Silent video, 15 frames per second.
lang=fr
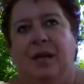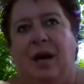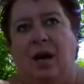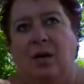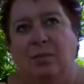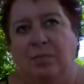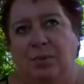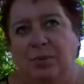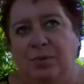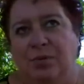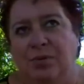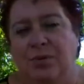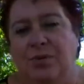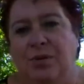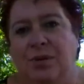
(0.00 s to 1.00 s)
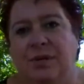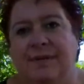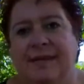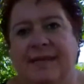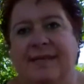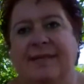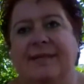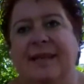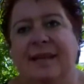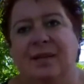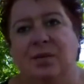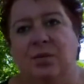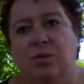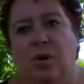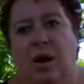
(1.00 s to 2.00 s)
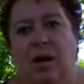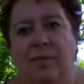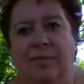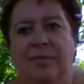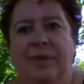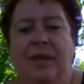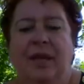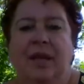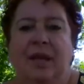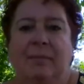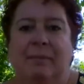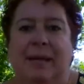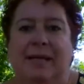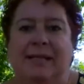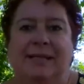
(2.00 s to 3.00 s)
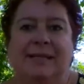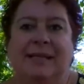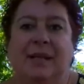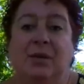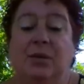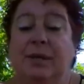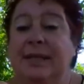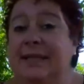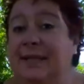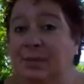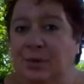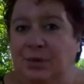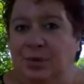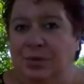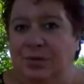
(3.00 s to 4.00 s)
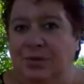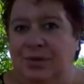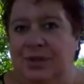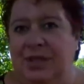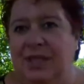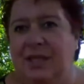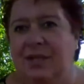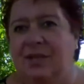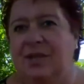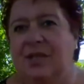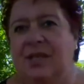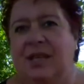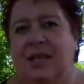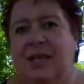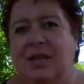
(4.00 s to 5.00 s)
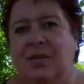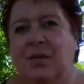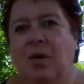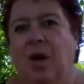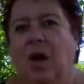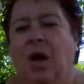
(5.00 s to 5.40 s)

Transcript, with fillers: En plus, tester quoi ben, c'est le rythme de vie qui est, euh,